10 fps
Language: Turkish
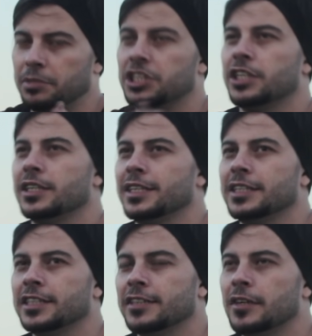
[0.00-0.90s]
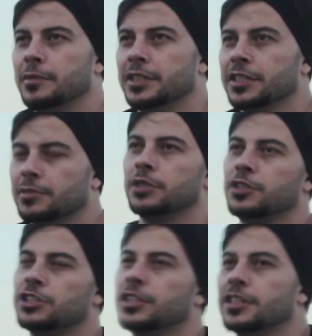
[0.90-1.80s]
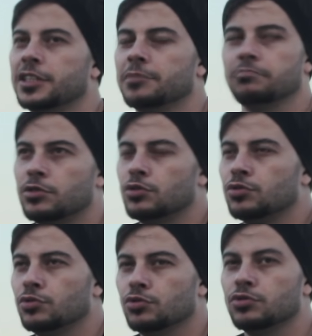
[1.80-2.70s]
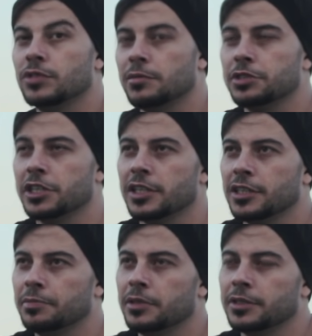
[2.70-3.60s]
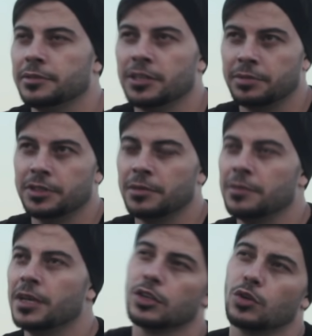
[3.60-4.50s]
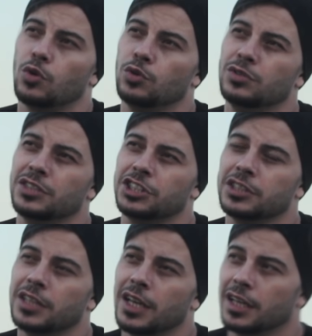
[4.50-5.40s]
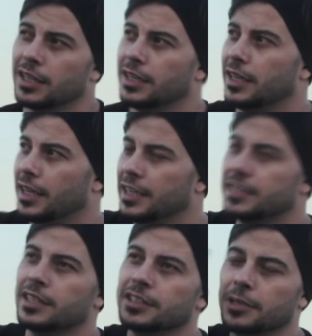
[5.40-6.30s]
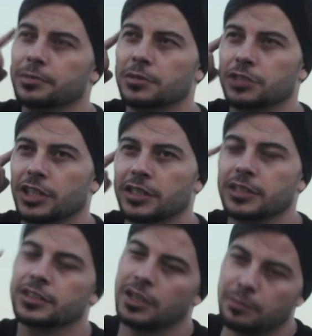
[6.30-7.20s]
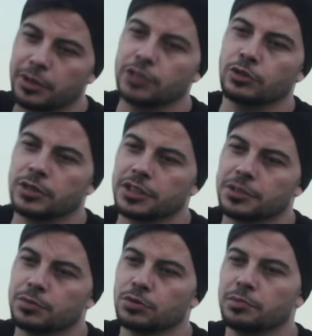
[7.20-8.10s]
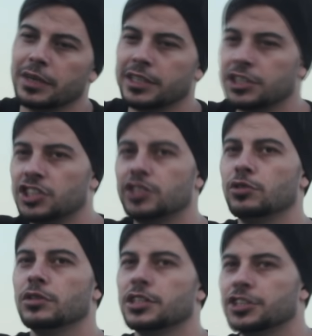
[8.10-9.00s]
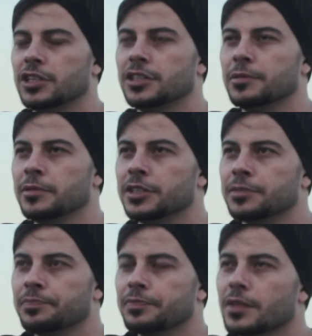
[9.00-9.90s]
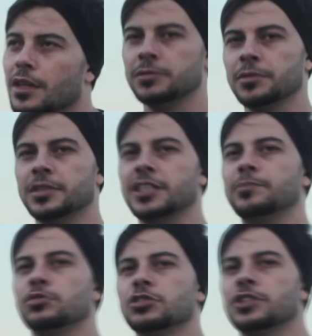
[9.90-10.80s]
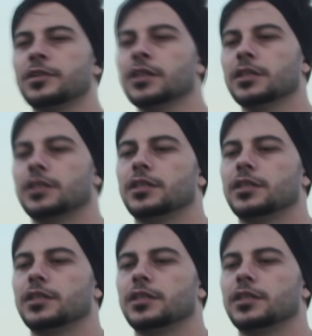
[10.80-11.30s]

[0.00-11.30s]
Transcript: bir şekilde yine devam ederim. Twitch'ten ederim. Discord sunucusundan bir şeyler yapılır, yaparım ama onun dışında eskiden yaptığım şarkıları tam parodi olarak yapıyordum. Belki ciddi olarak şarkı yapabilirim. Aklımda bir tane proje var.